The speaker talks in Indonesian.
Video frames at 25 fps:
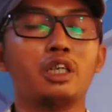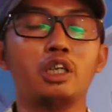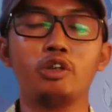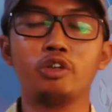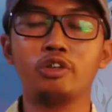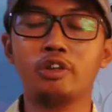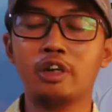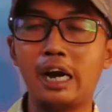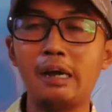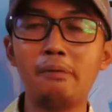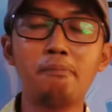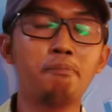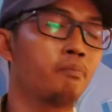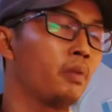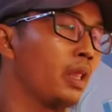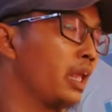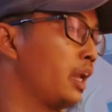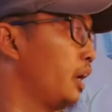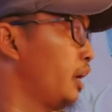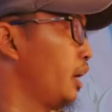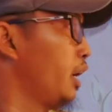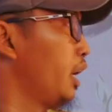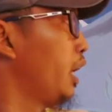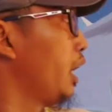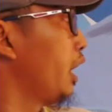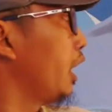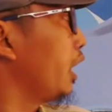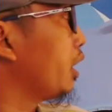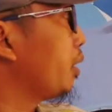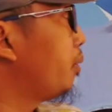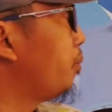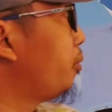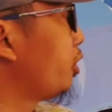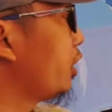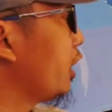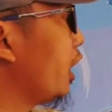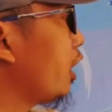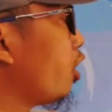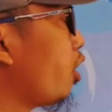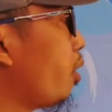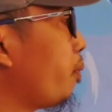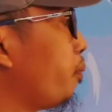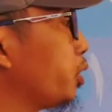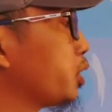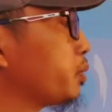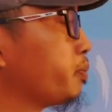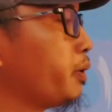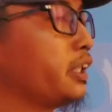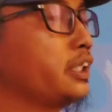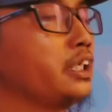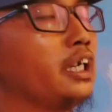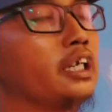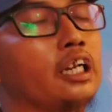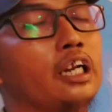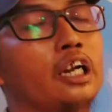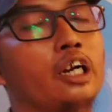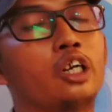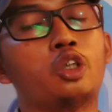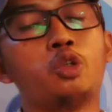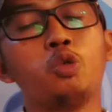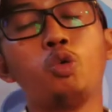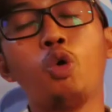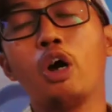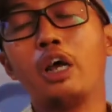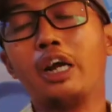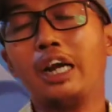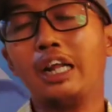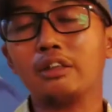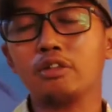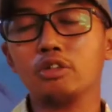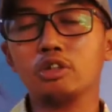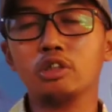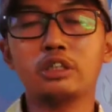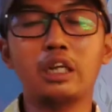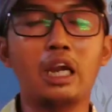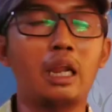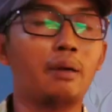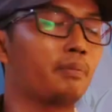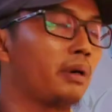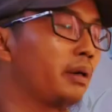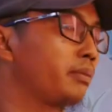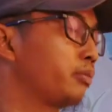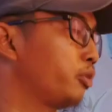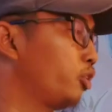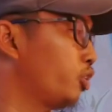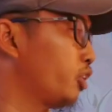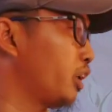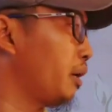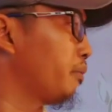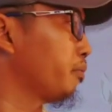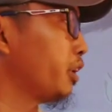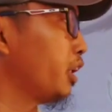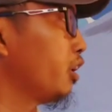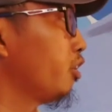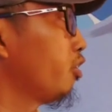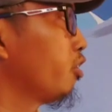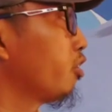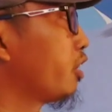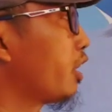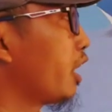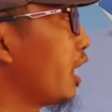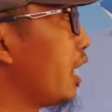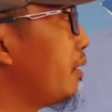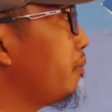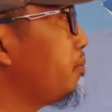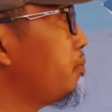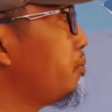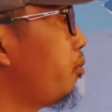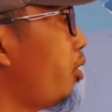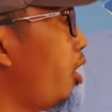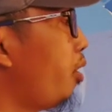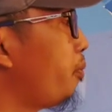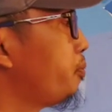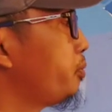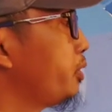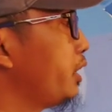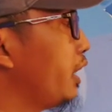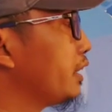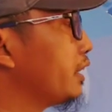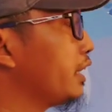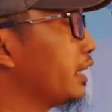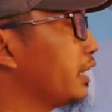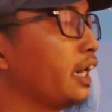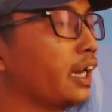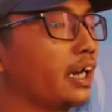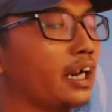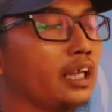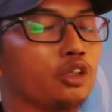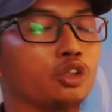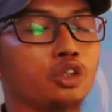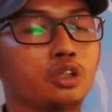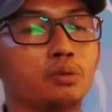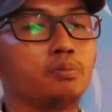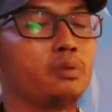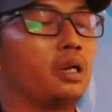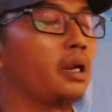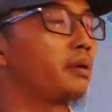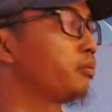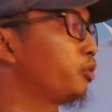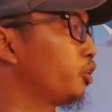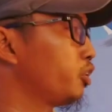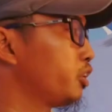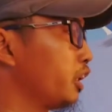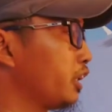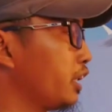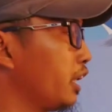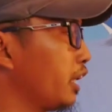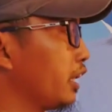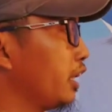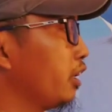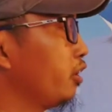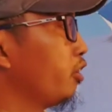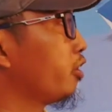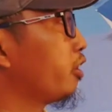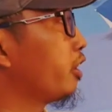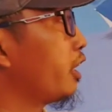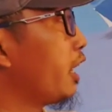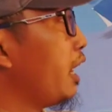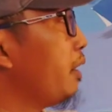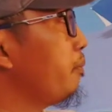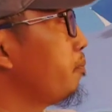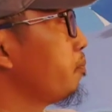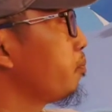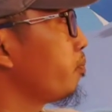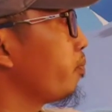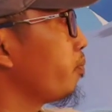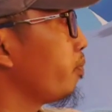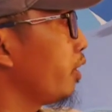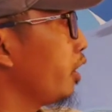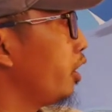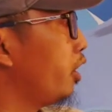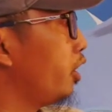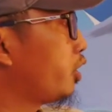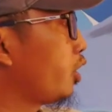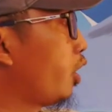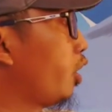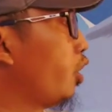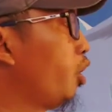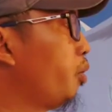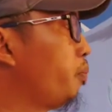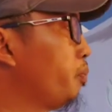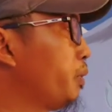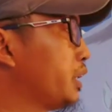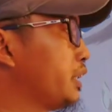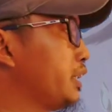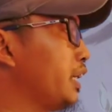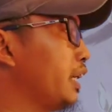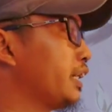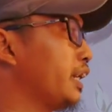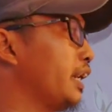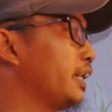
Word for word: kg Kemudian rock fosfatnya adalah 286 kg, mopnya 393 kg, dolomitnya